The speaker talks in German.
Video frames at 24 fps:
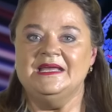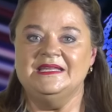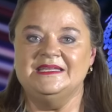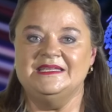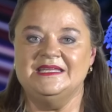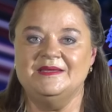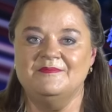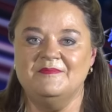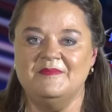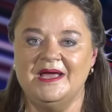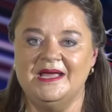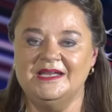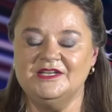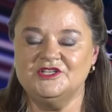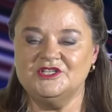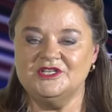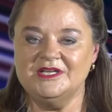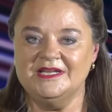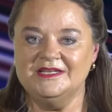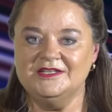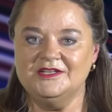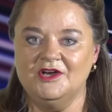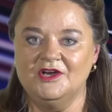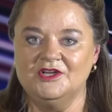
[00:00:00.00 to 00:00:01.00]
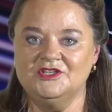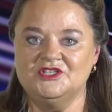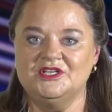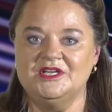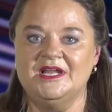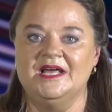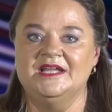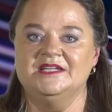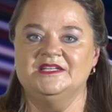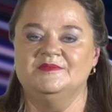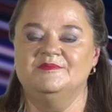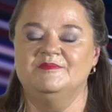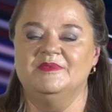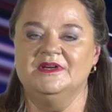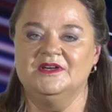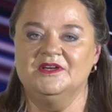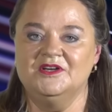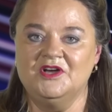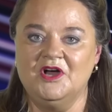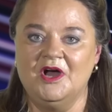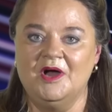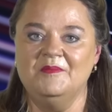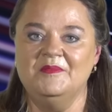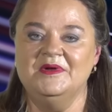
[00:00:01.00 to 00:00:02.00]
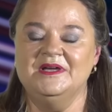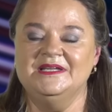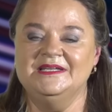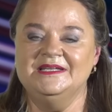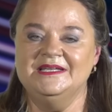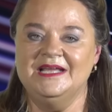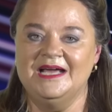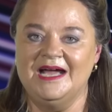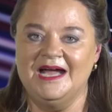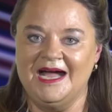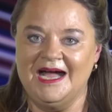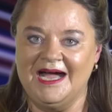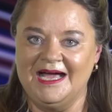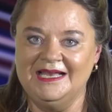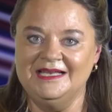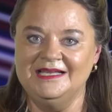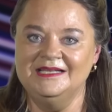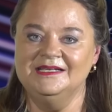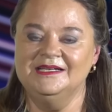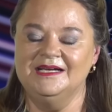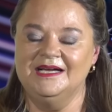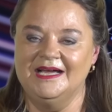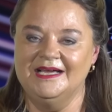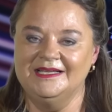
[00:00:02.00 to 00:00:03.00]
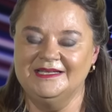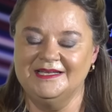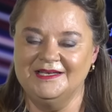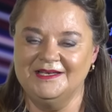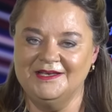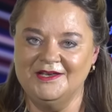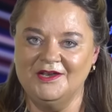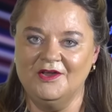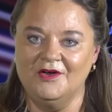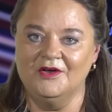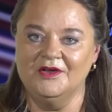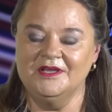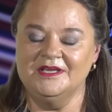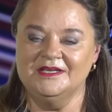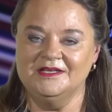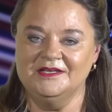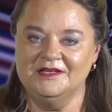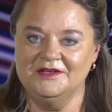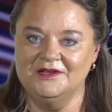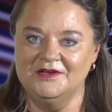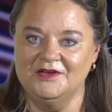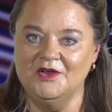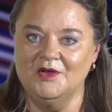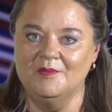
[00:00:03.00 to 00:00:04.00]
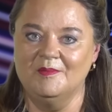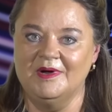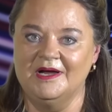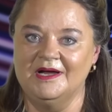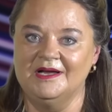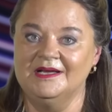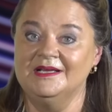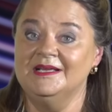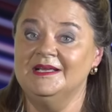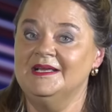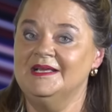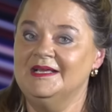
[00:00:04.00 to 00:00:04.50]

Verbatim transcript: Die Menschen in Deutschland bekommen alle eine neue Nummer.